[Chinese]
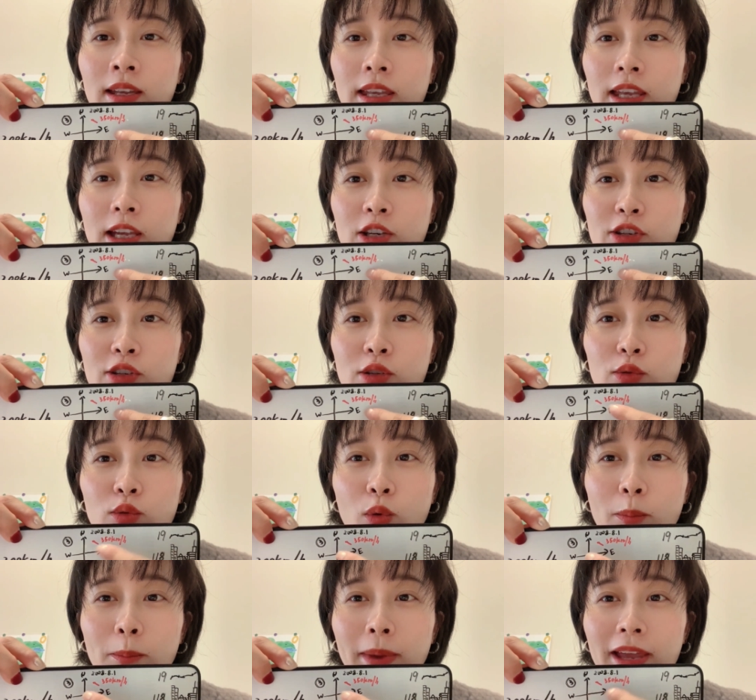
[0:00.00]
也是
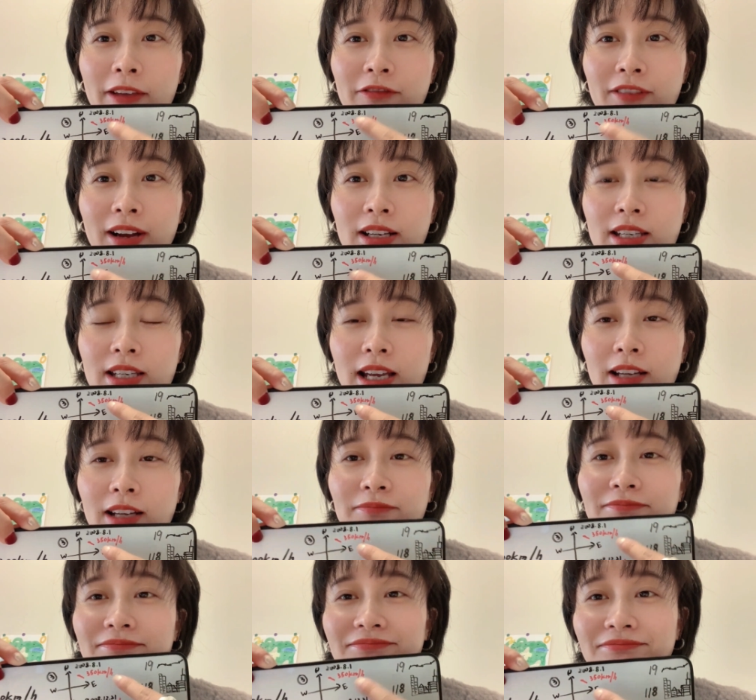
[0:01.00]
东北方向，
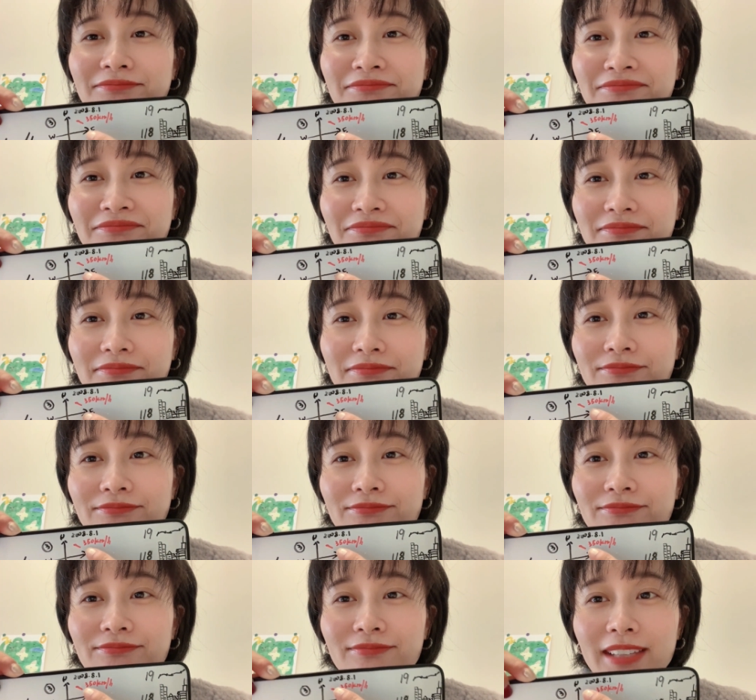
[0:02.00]
嗯，
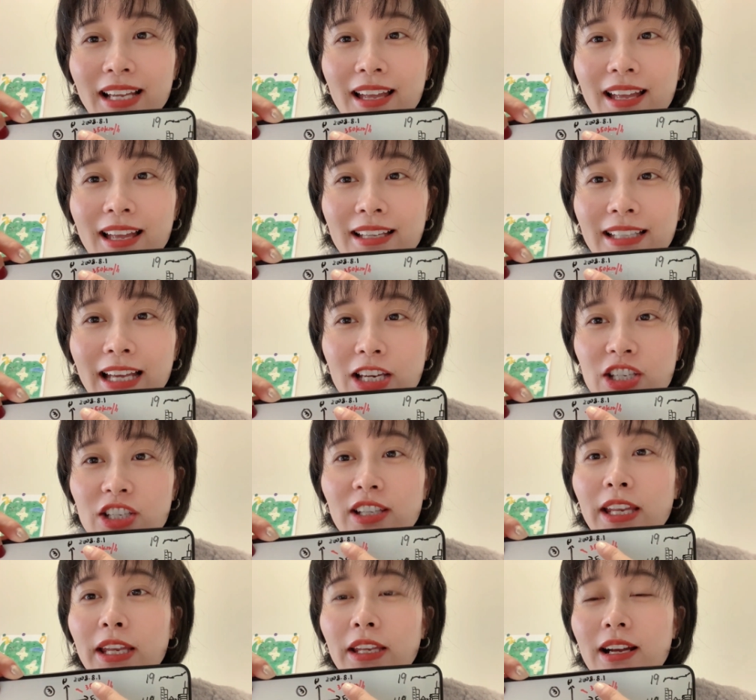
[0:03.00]
它是
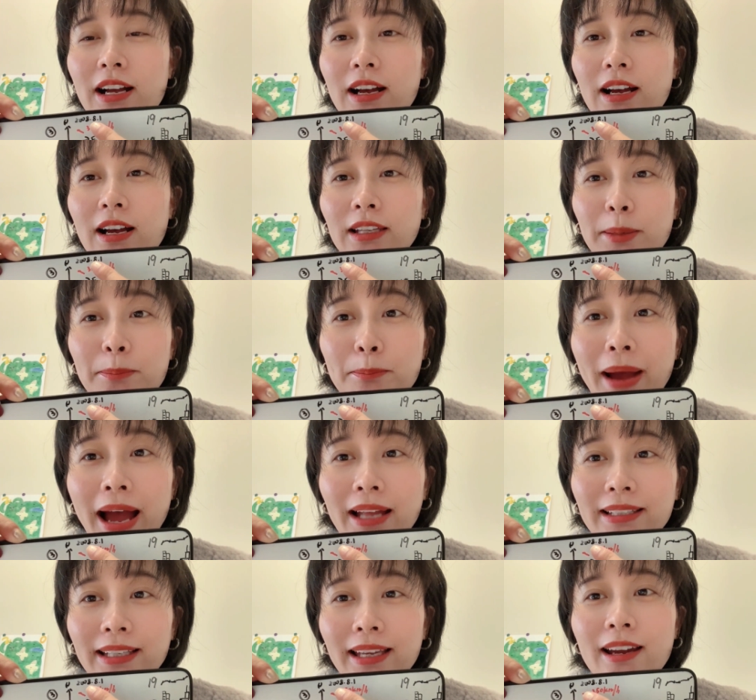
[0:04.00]
零呃零八
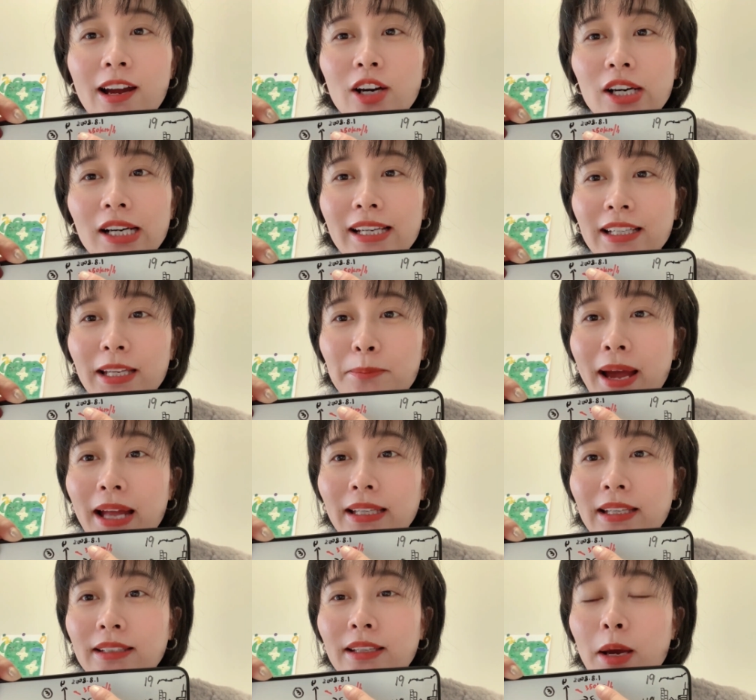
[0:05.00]
年，二零零八
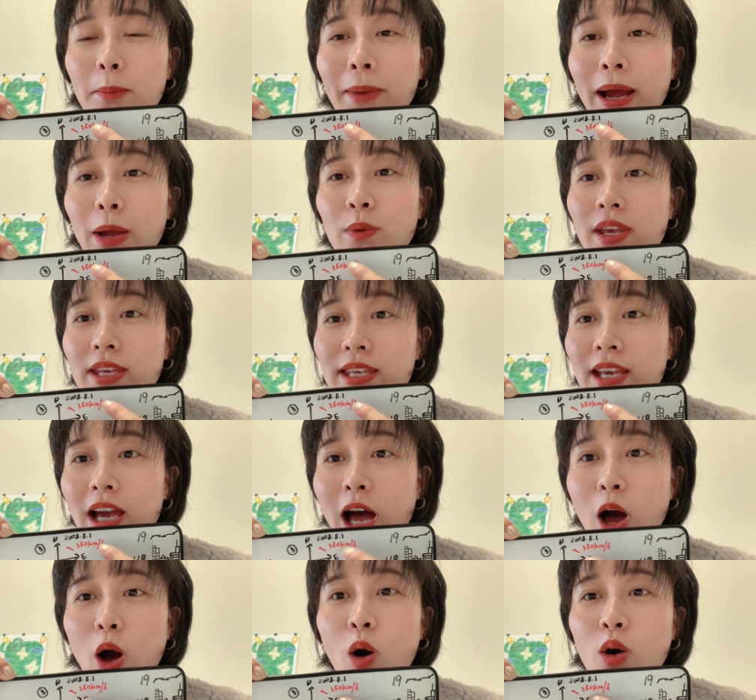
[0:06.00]
年的八月一
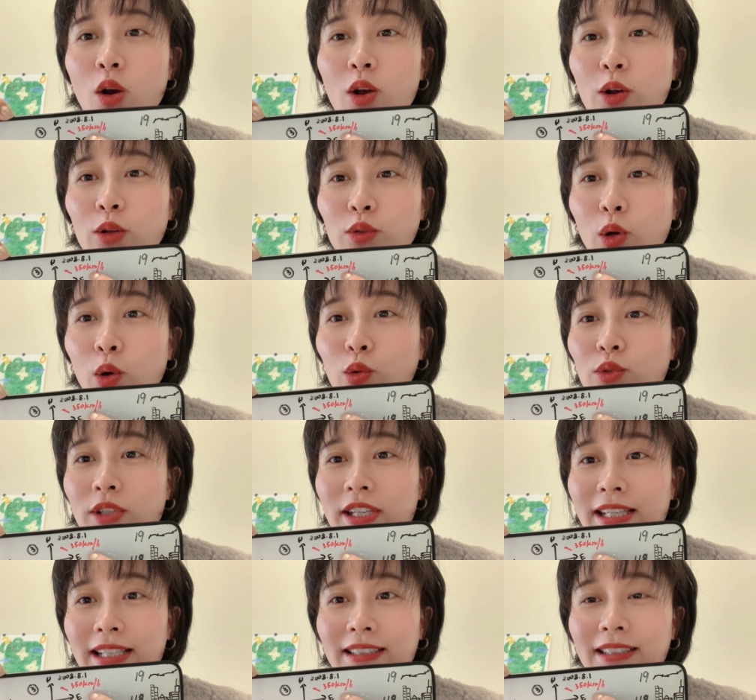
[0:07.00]
号通
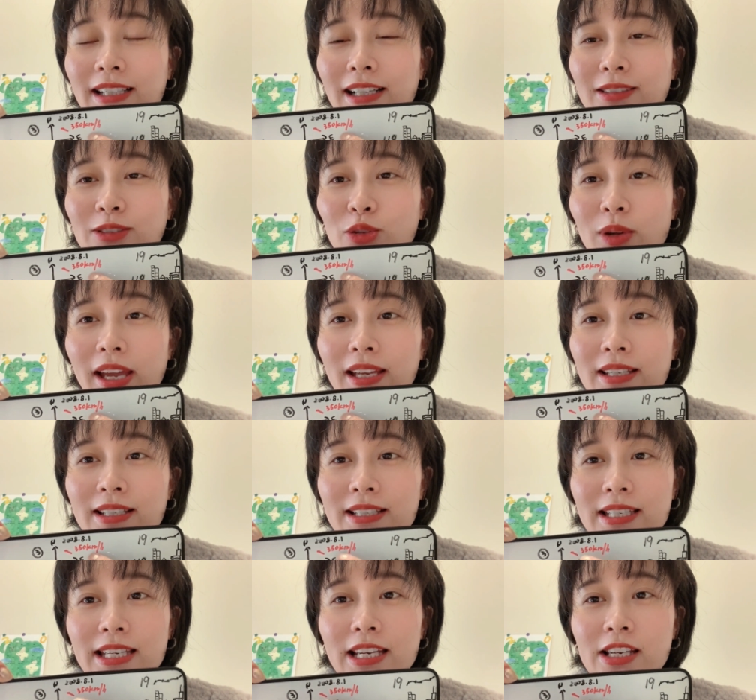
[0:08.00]
行的，对，
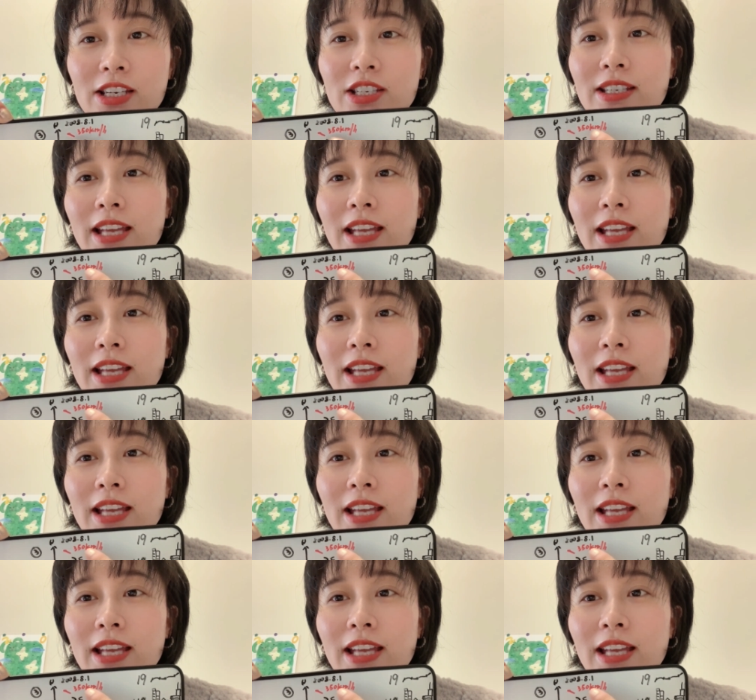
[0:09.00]
这个是